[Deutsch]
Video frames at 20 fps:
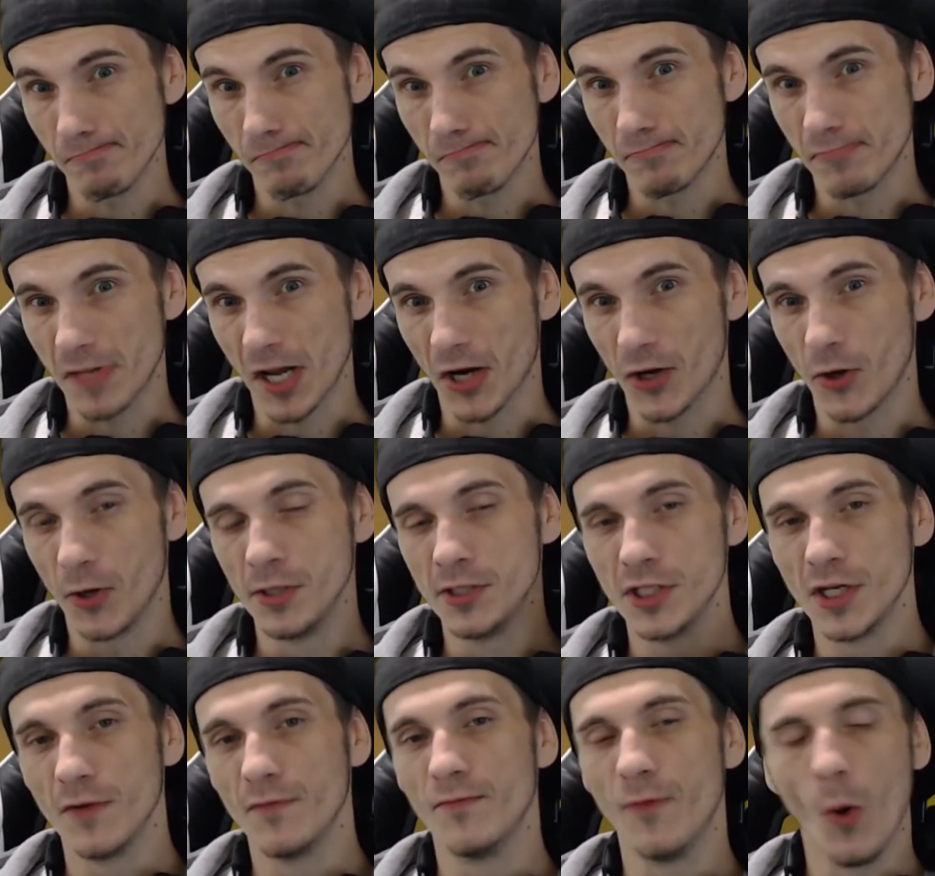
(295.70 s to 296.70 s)
Da
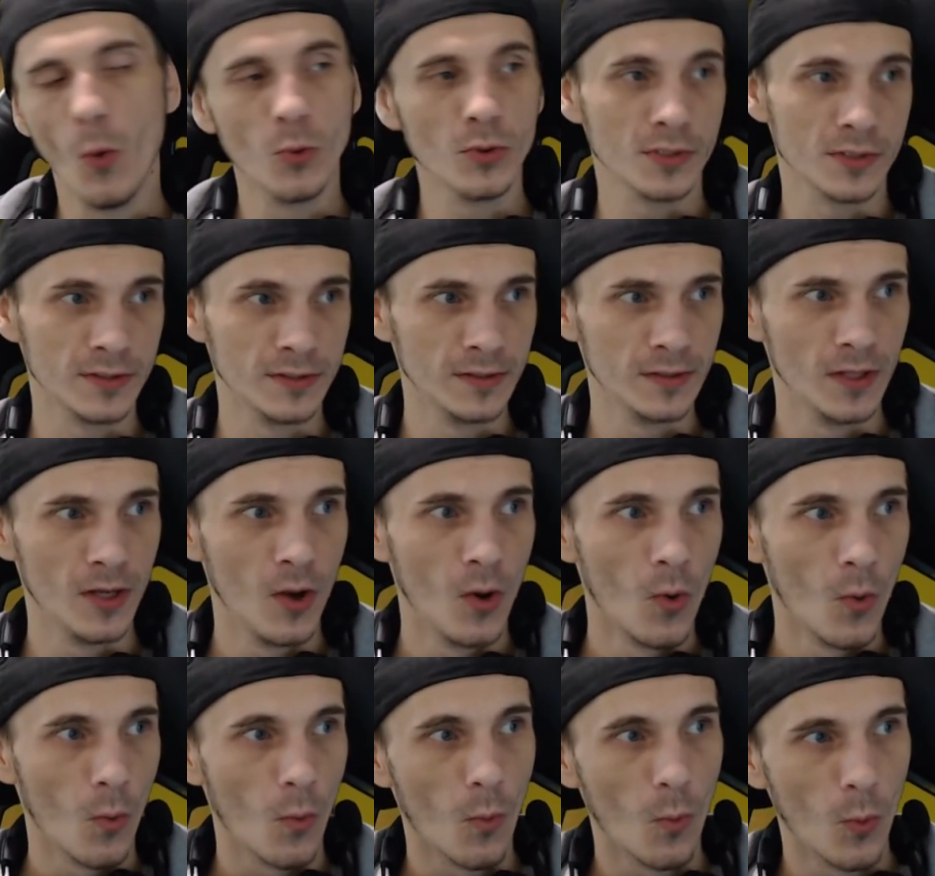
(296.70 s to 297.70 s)
könnt ihr voten
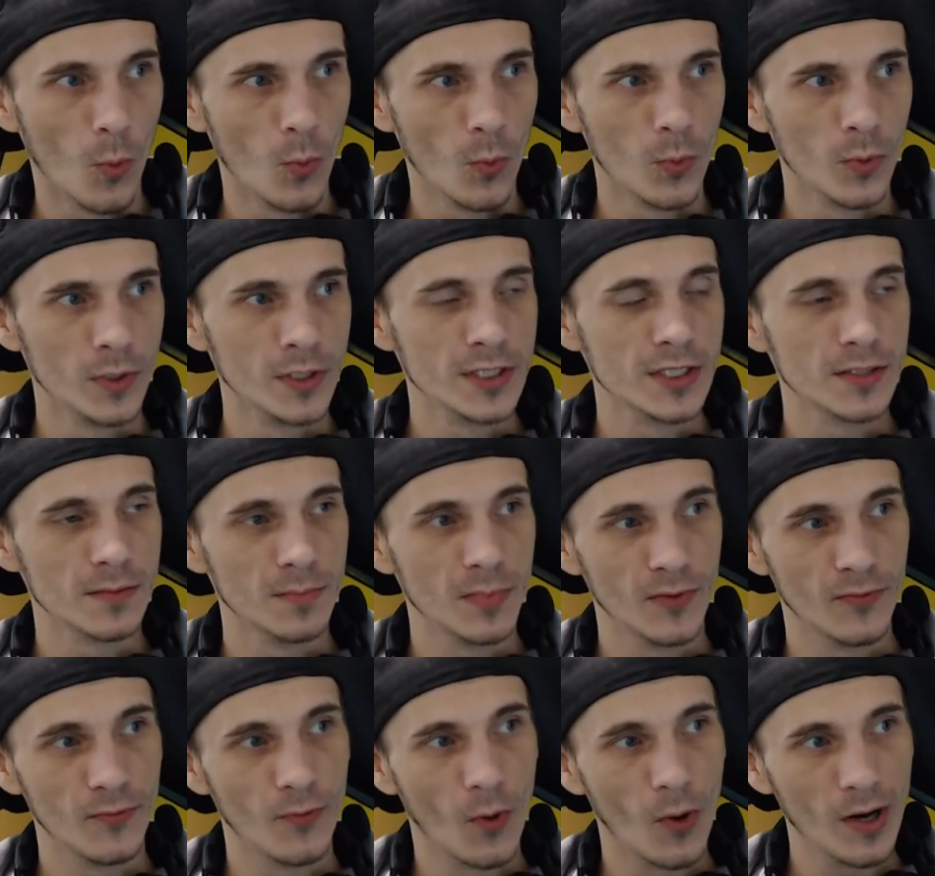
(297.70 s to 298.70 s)
und
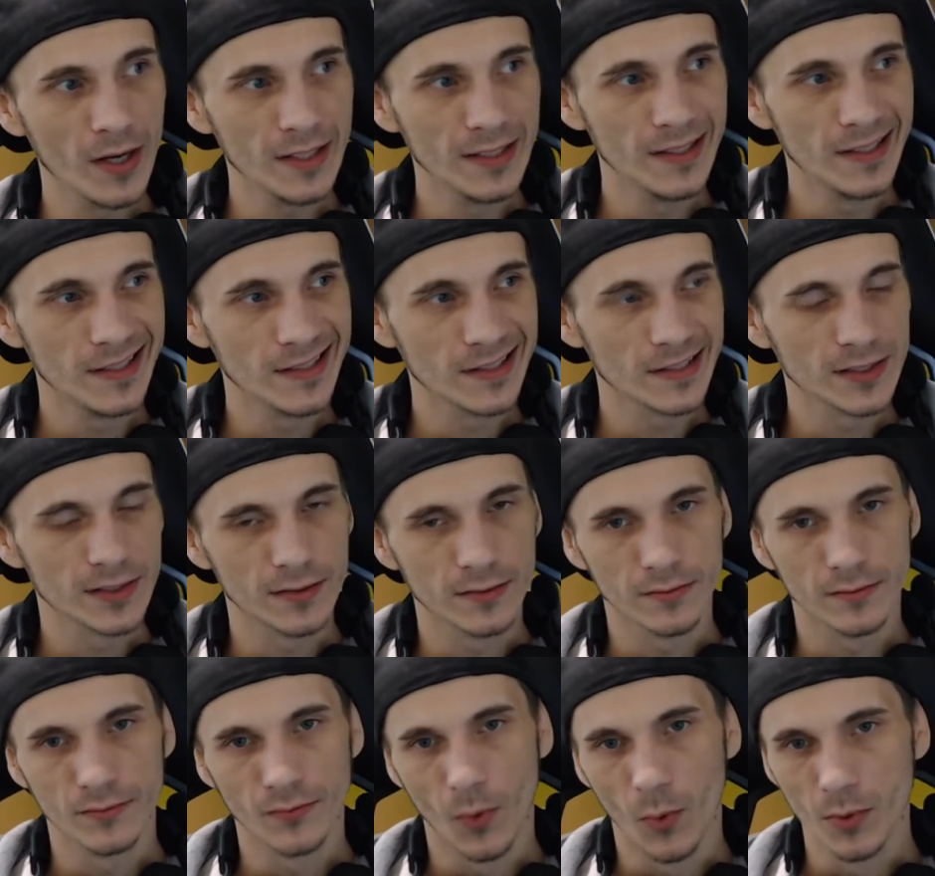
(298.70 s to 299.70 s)
bevor ihr jetzt
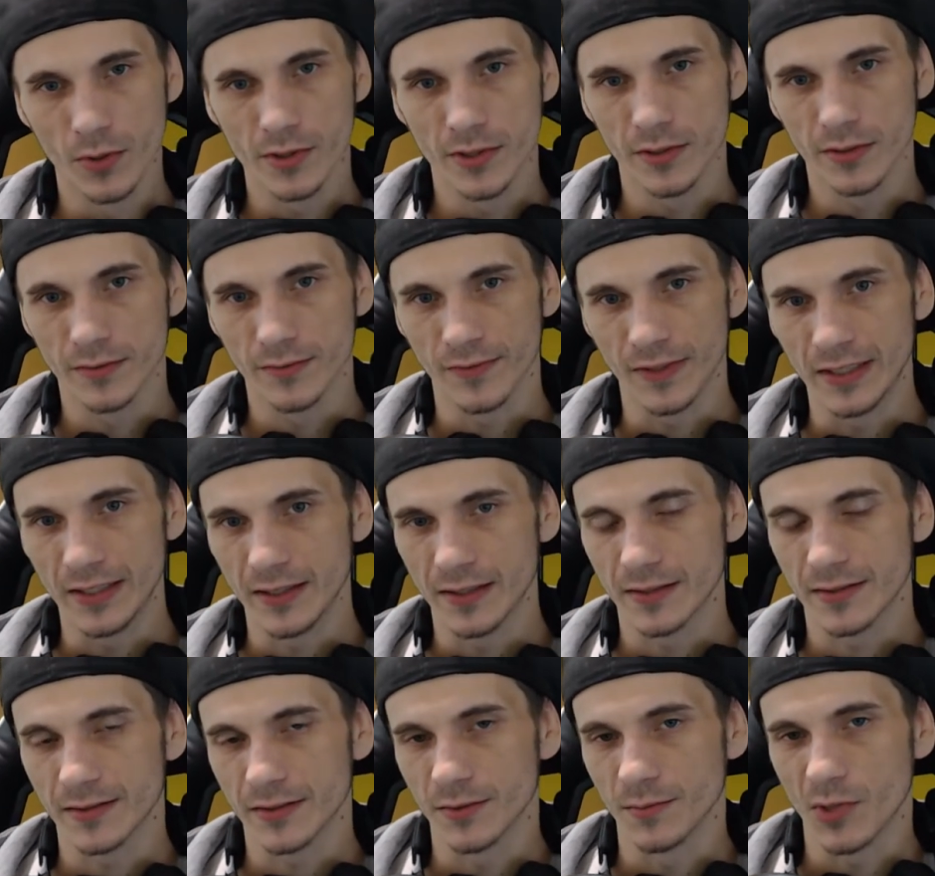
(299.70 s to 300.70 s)
votet, wenn ihr
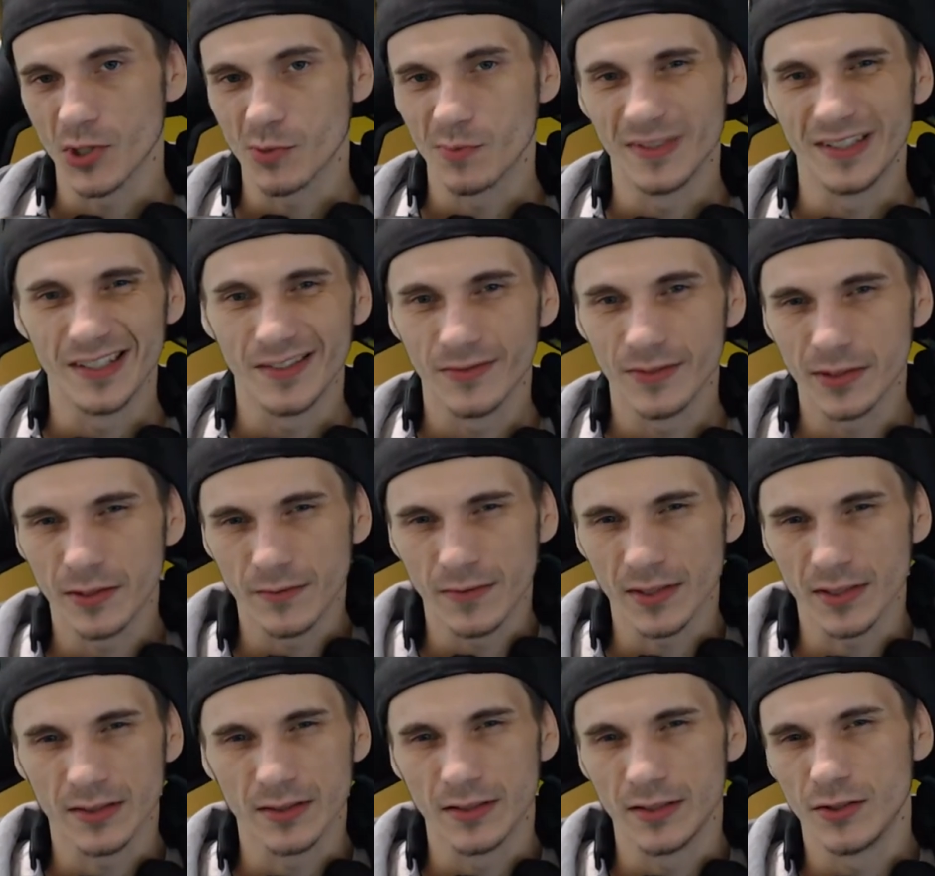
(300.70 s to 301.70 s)
jetzt zum Beispiel nicht wisst,
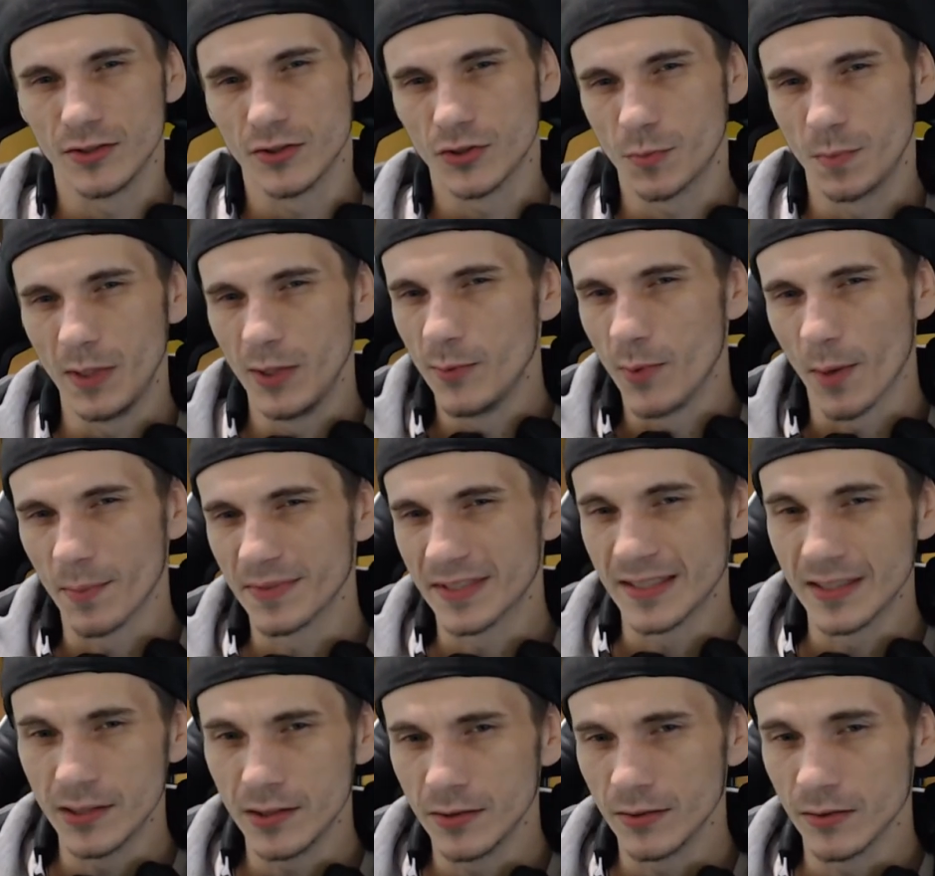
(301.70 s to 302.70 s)
was diese Spiele überhaupt
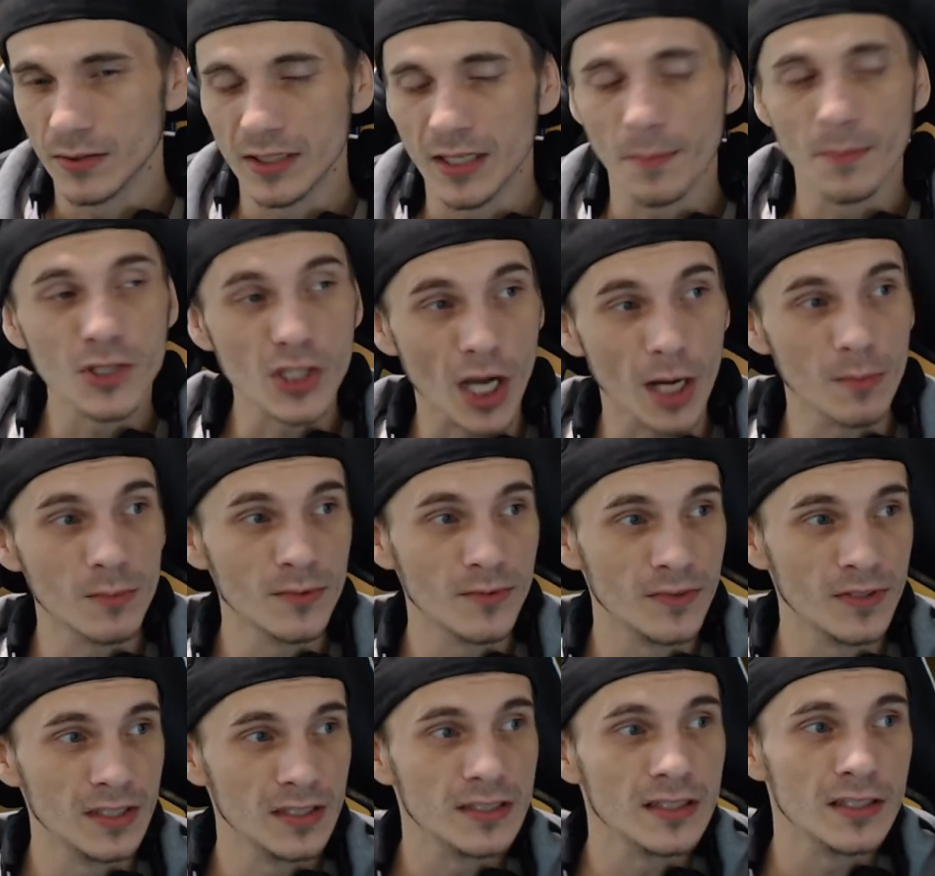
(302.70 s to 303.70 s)
sind, in der Beschreibung
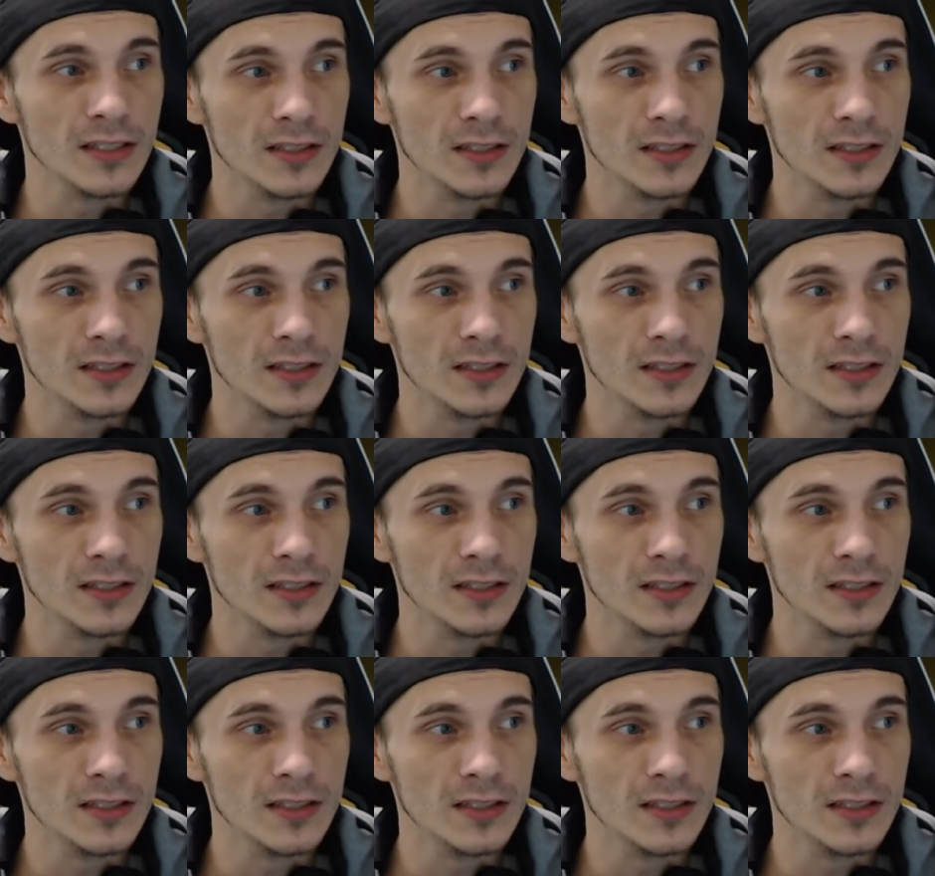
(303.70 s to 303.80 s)
findet ihr die